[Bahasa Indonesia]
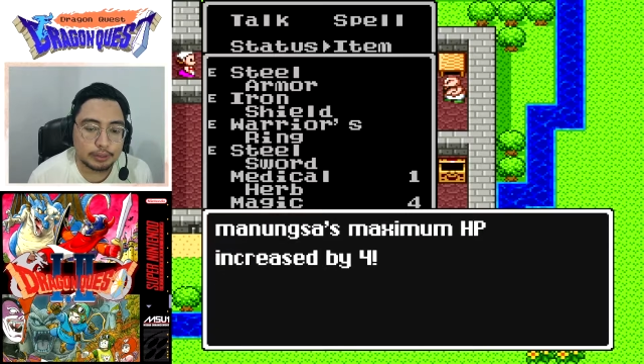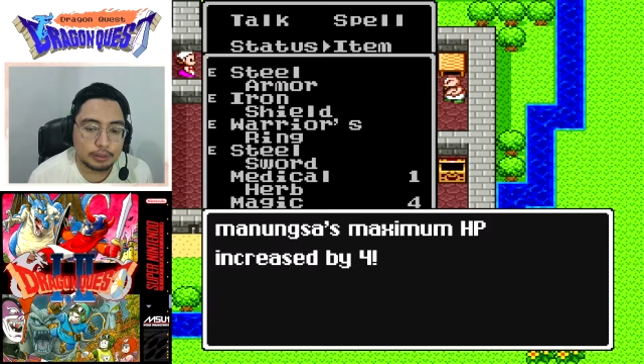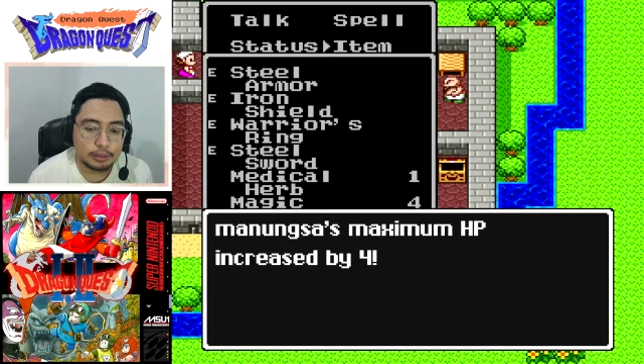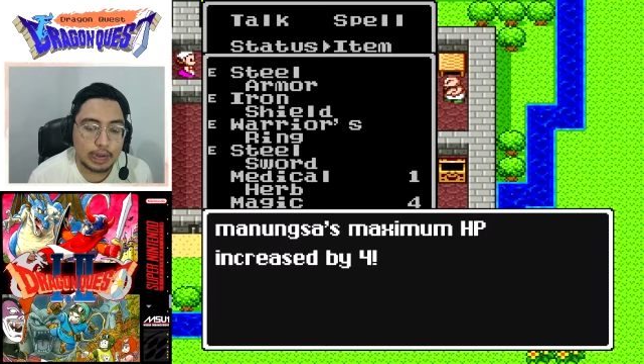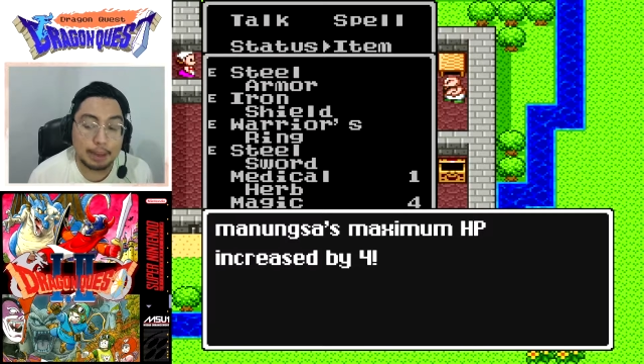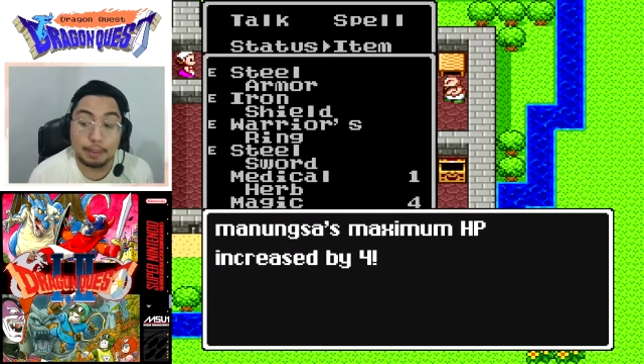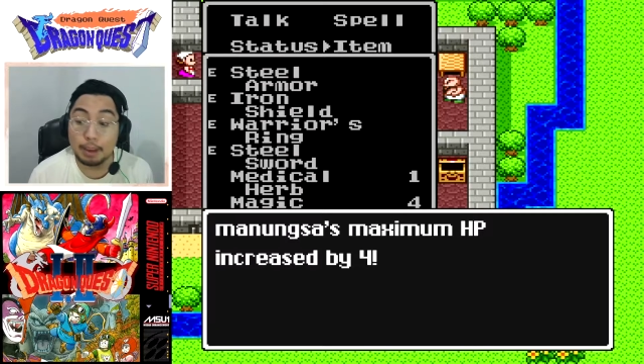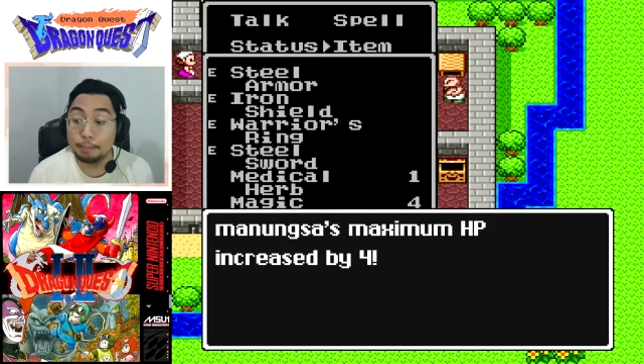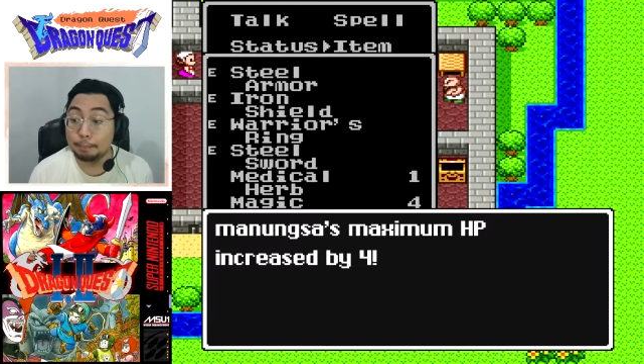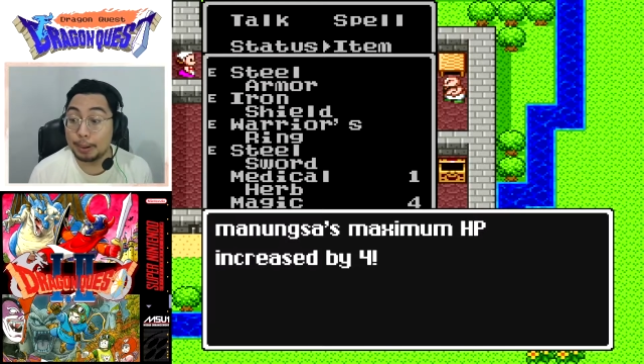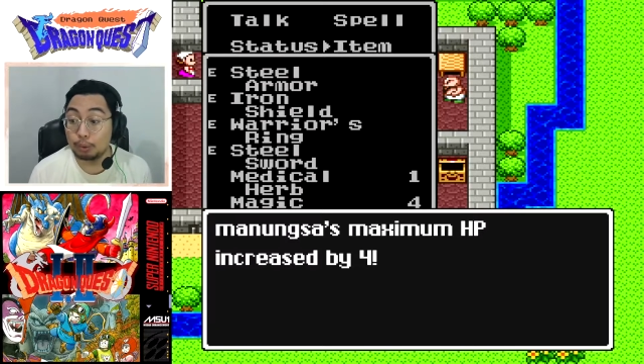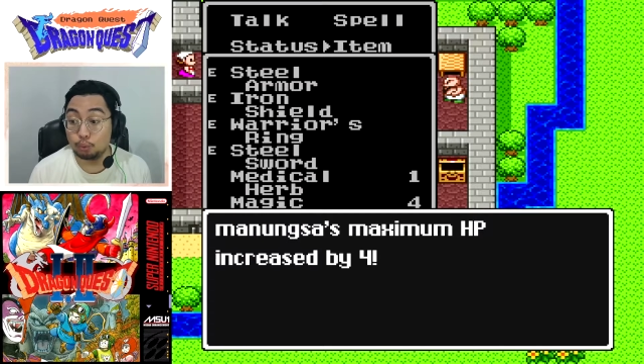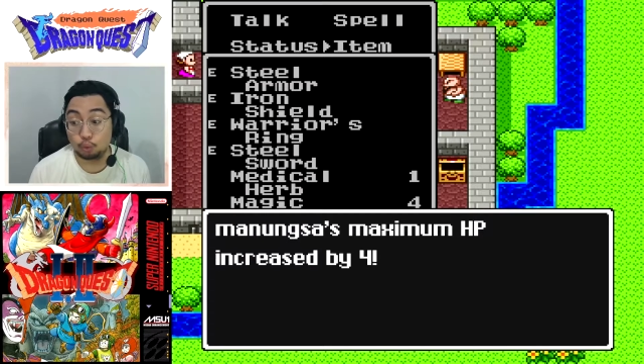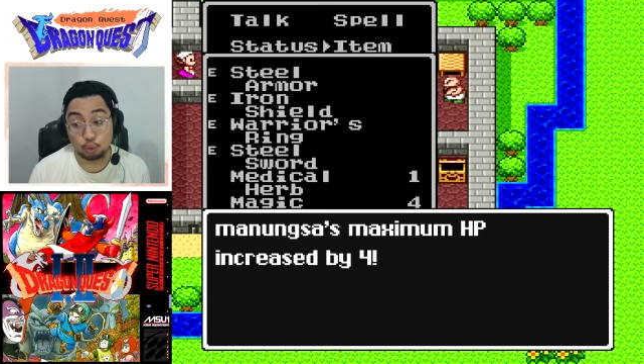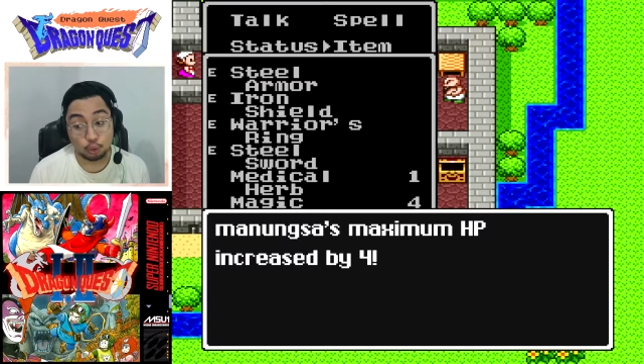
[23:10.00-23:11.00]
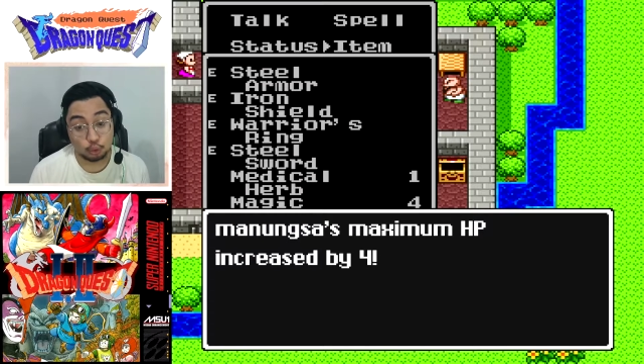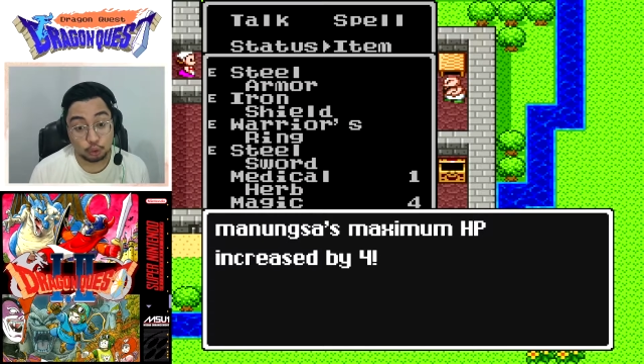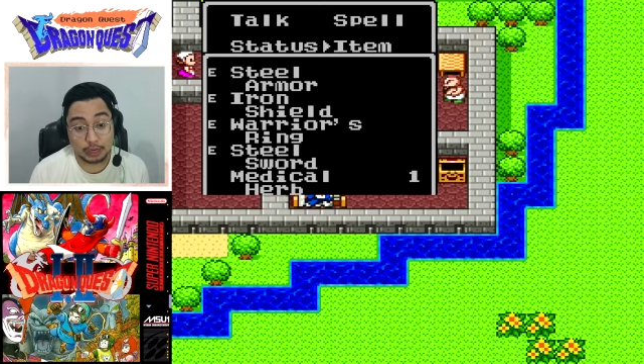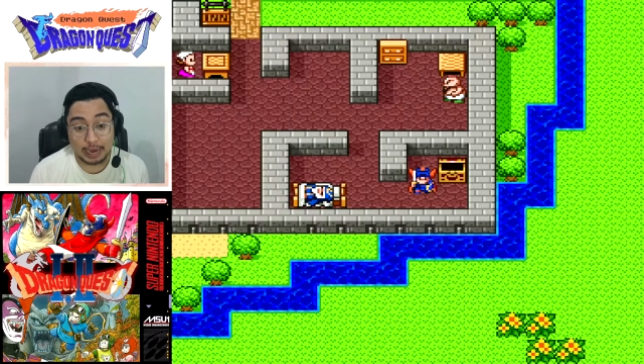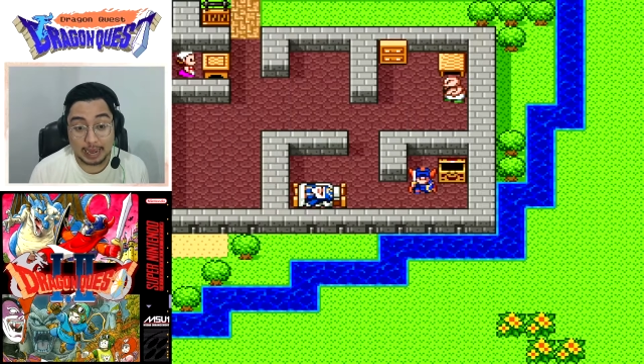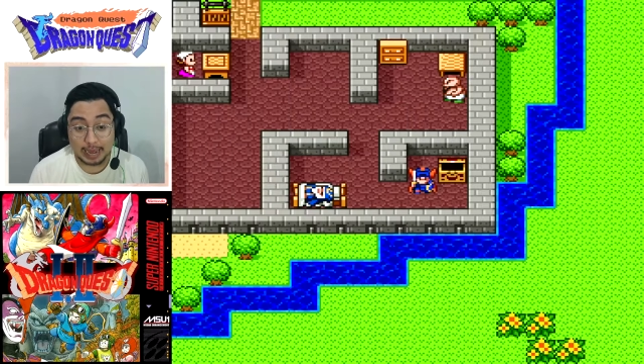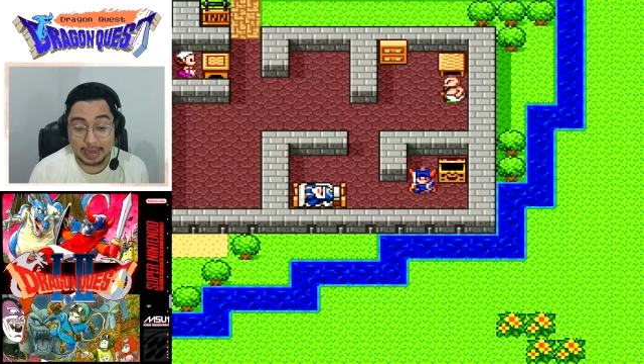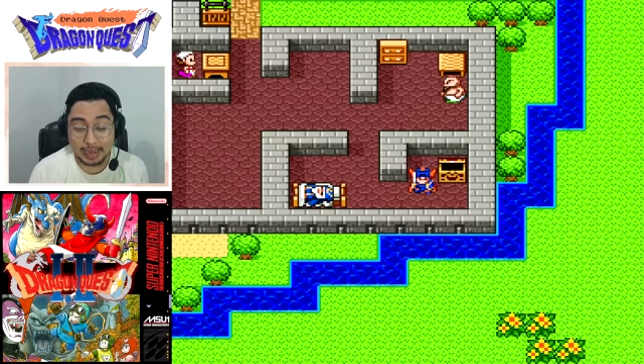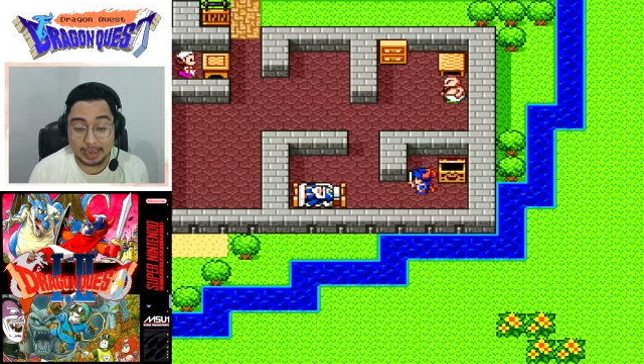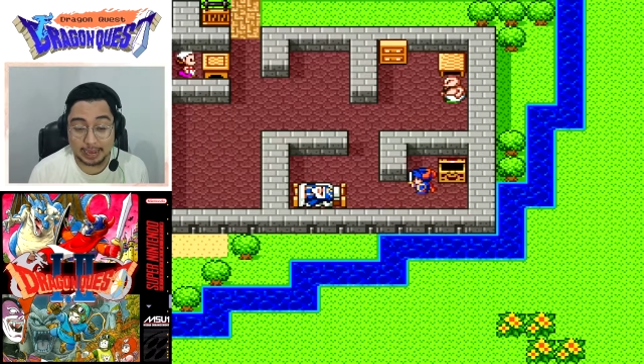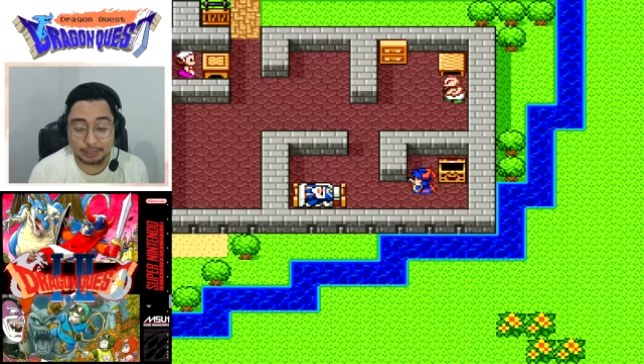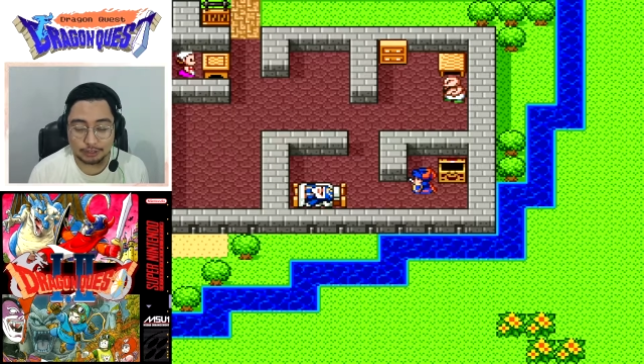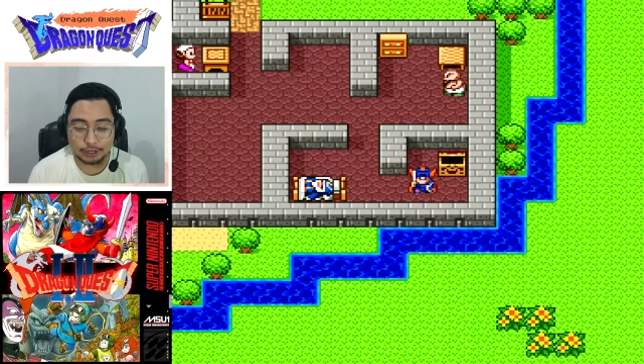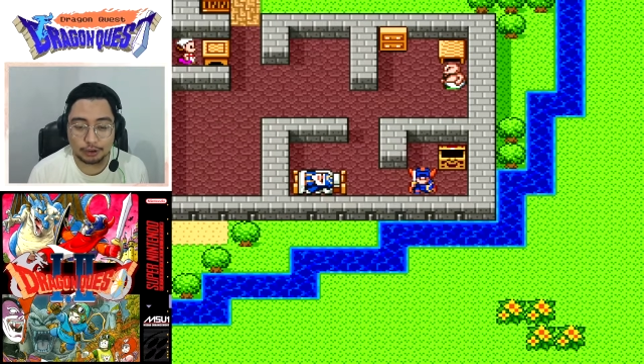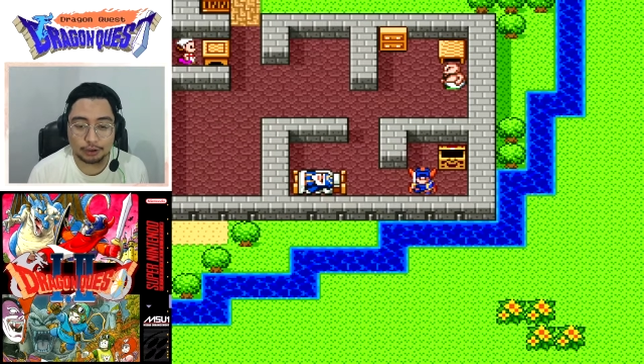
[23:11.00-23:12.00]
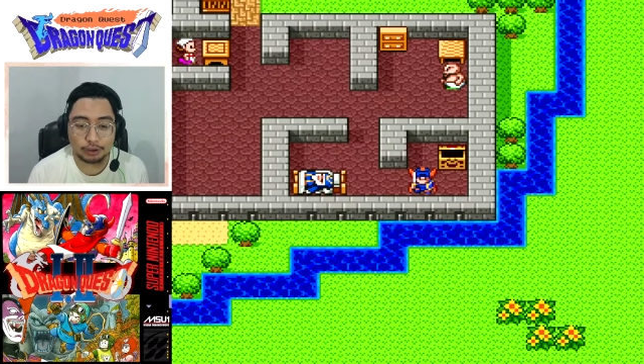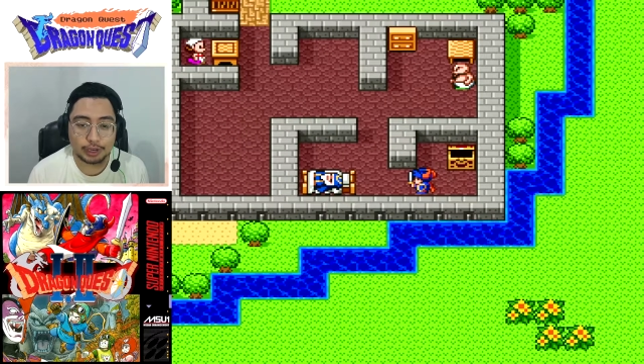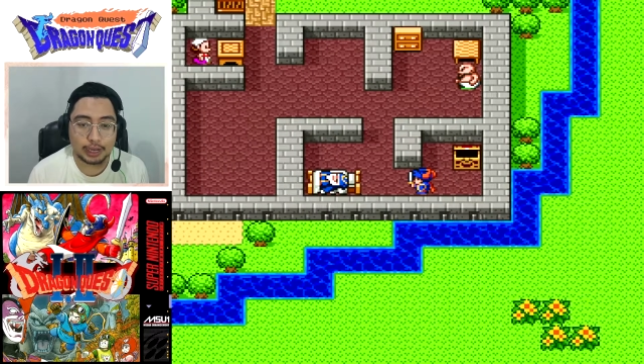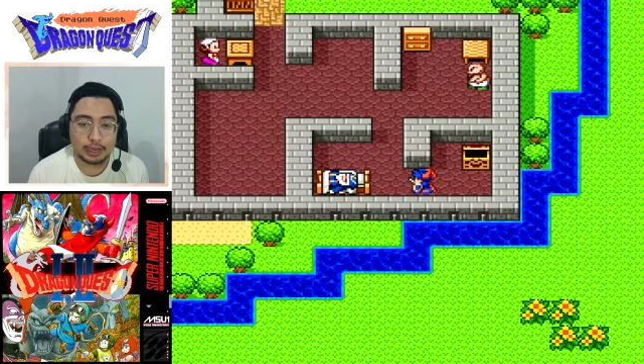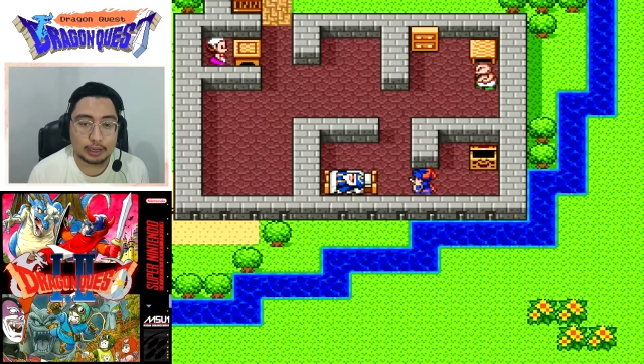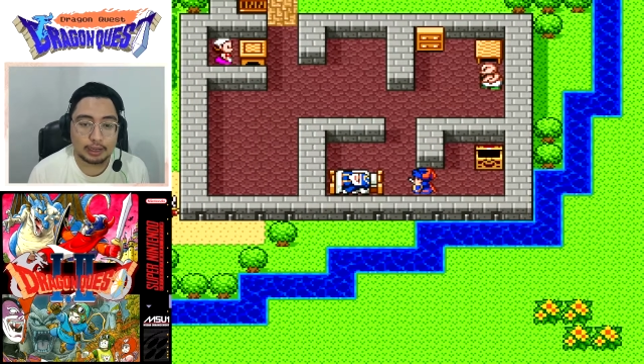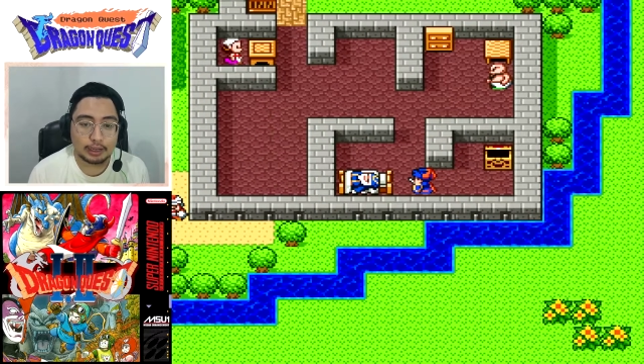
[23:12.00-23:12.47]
Nambah 4. Uh, nice. Oke, okay, oke, okay, oke. Okay.